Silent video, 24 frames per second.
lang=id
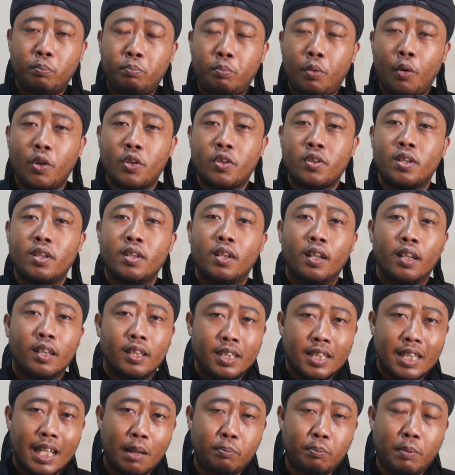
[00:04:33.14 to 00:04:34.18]
bos
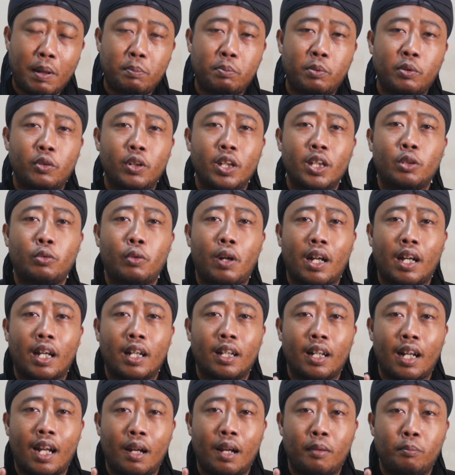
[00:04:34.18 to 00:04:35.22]
siapapun itu
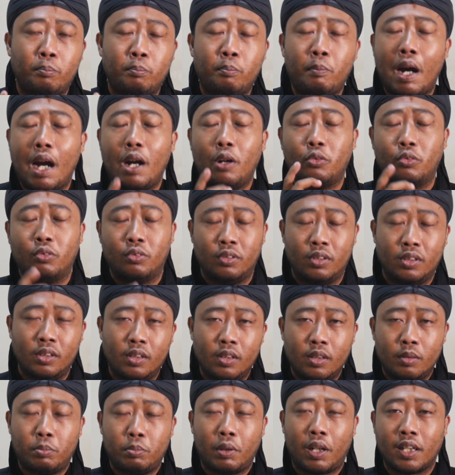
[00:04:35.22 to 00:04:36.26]
akan mau
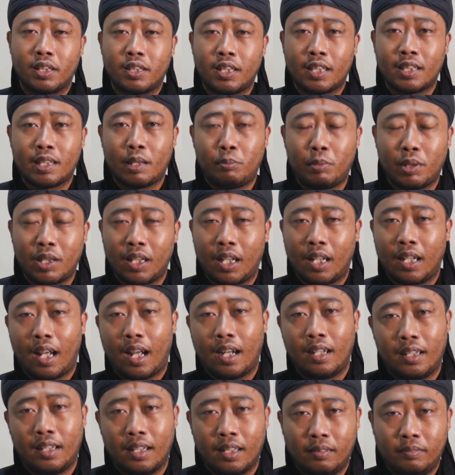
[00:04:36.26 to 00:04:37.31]
bekerja sama dengan
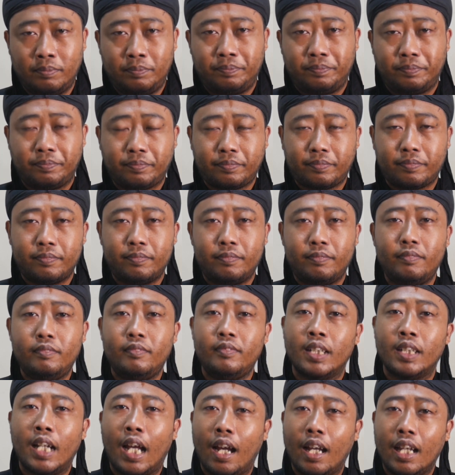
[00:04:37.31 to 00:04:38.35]
Anda
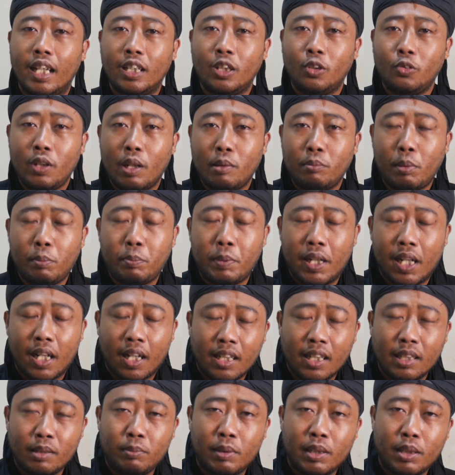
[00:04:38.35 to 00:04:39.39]
nah itu yang
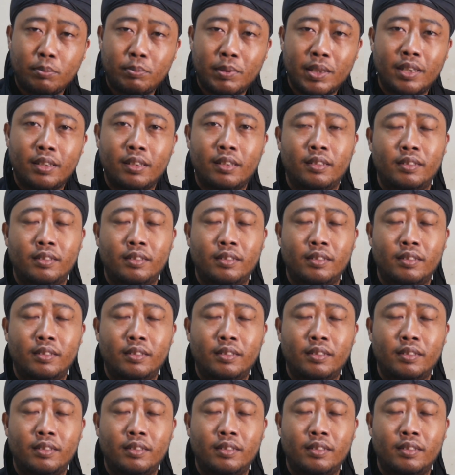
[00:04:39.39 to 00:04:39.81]
membedakan teman-teman